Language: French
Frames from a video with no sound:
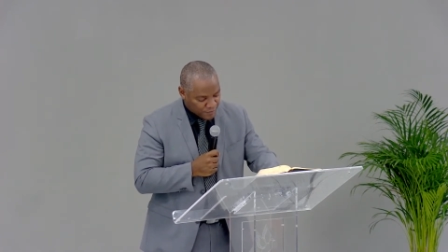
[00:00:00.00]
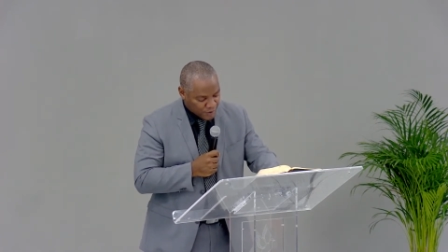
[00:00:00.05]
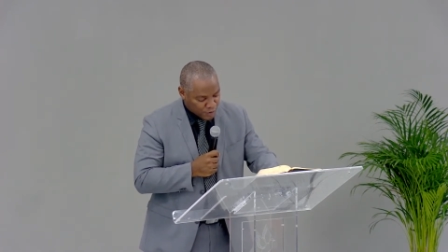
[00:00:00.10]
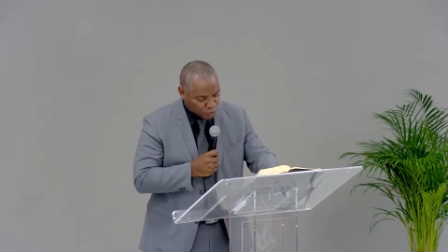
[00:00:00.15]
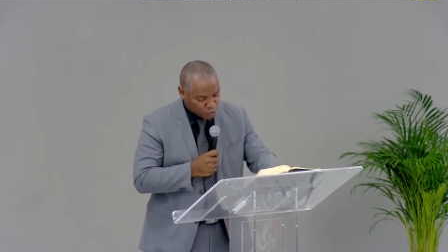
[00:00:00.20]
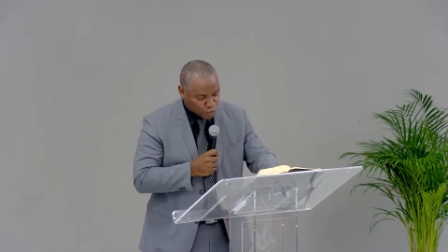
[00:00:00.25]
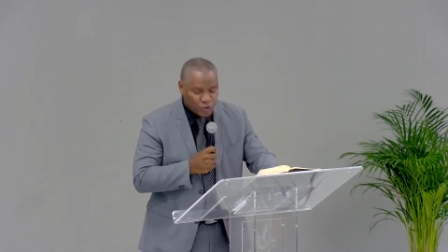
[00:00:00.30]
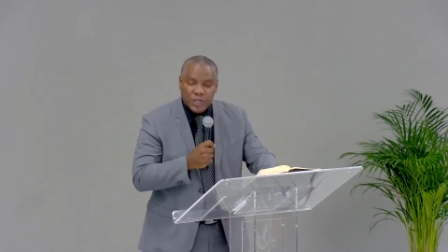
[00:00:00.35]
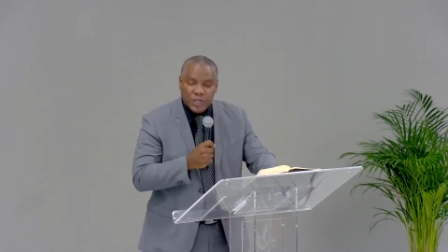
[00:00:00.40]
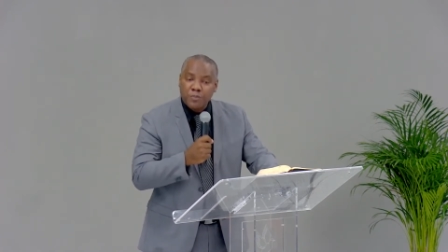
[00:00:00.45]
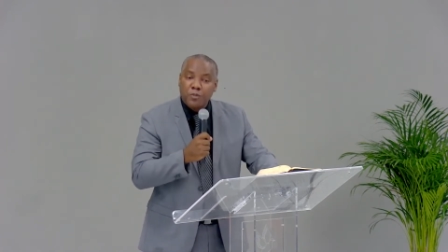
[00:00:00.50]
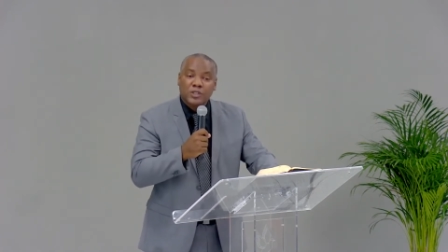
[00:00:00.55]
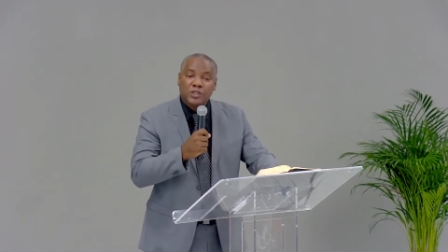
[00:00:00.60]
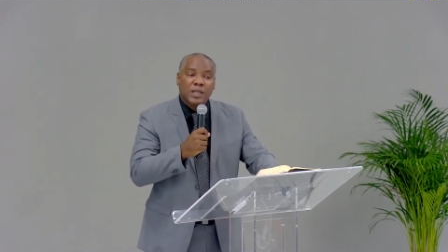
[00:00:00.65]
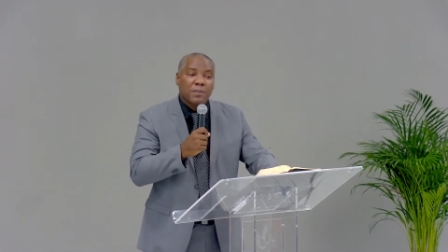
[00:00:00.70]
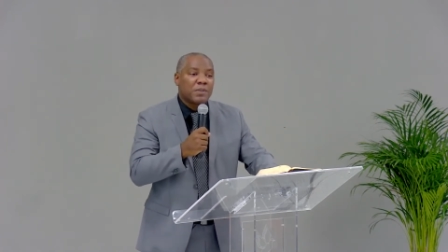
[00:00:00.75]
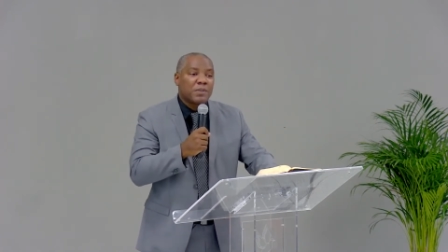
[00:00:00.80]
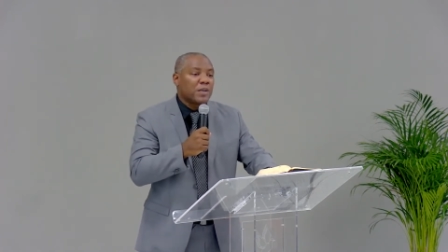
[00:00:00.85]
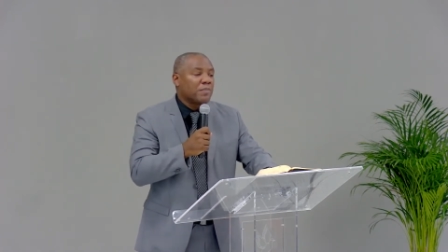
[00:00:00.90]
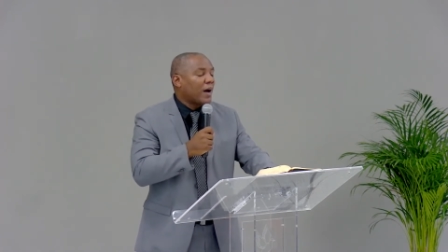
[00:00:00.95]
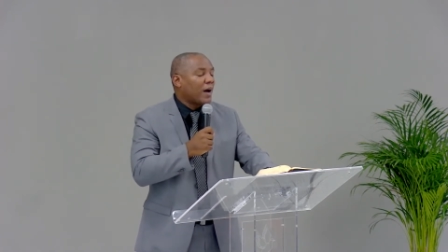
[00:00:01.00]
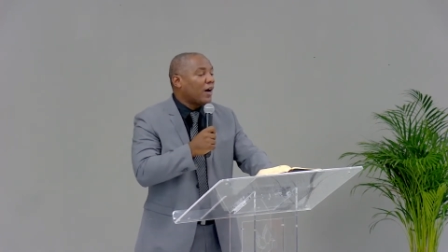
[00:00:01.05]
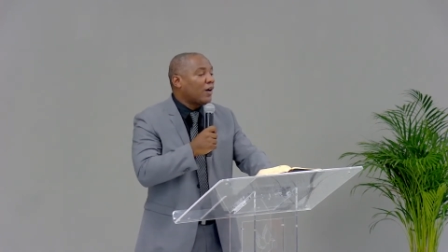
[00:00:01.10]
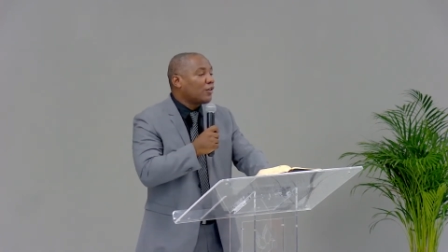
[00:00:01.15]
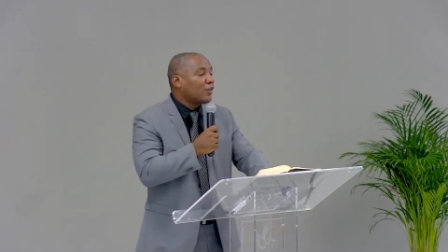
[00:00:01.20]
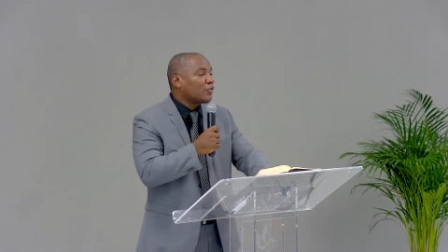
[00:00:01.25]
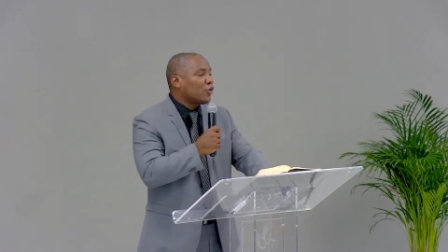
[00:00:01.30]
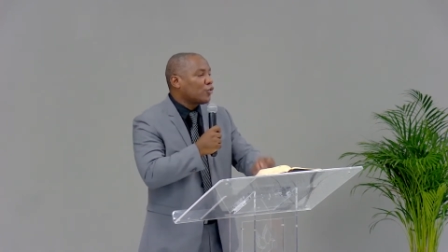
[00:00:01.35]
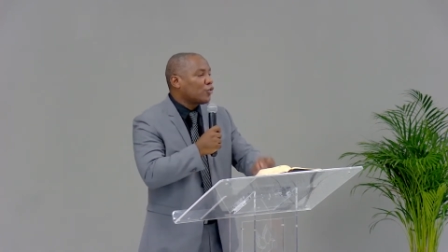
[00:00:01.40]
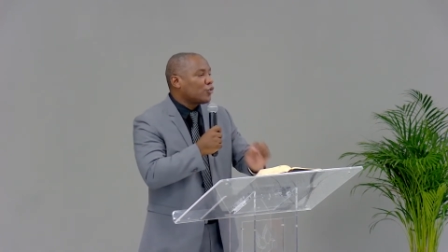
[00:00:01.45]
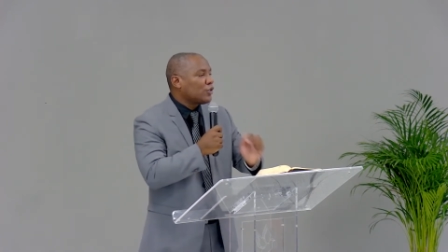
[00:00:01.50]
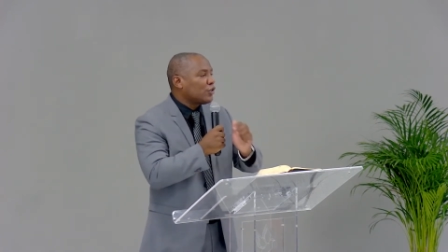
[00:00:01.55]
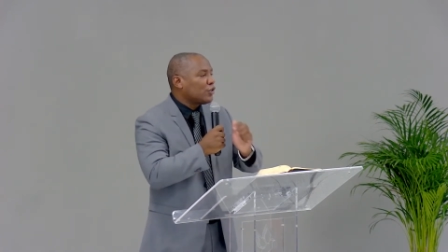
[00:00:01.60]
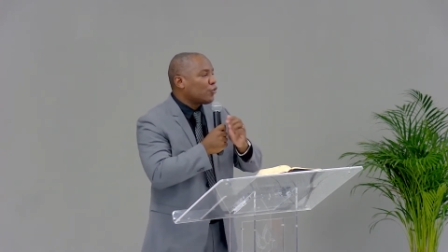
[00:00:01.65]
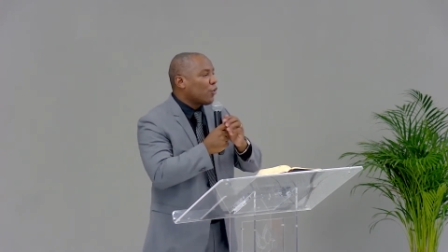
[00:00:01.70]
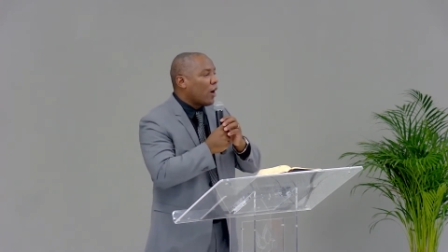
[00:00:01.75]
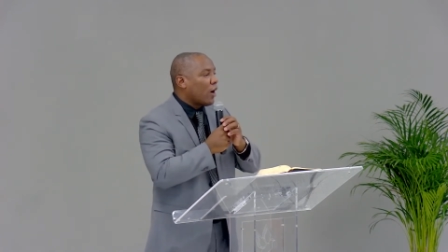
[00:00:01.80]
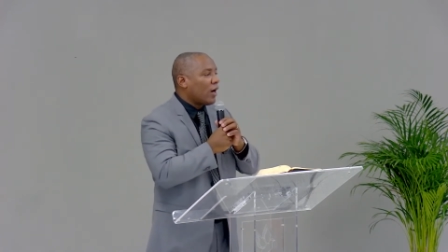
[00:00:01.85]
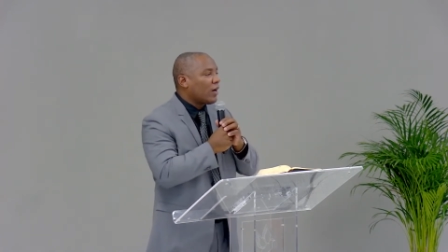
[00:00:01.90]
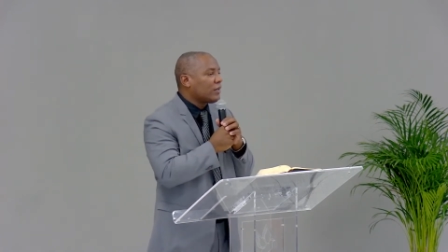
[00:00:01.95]
tout ce qui peut s'appeler parent dans
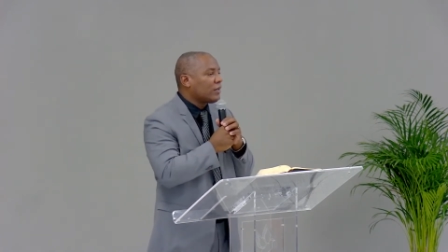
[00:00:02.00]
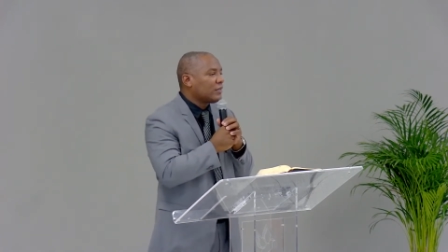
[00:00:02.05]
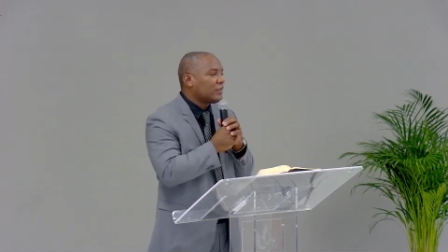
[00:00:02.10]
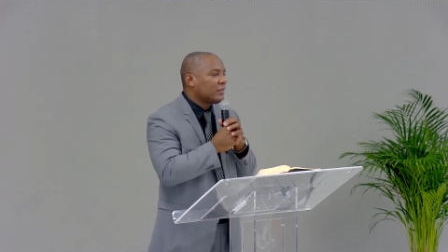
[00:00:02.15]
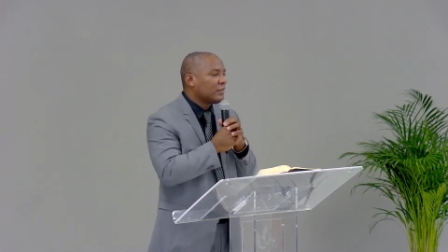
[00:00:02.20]
l'auditoire,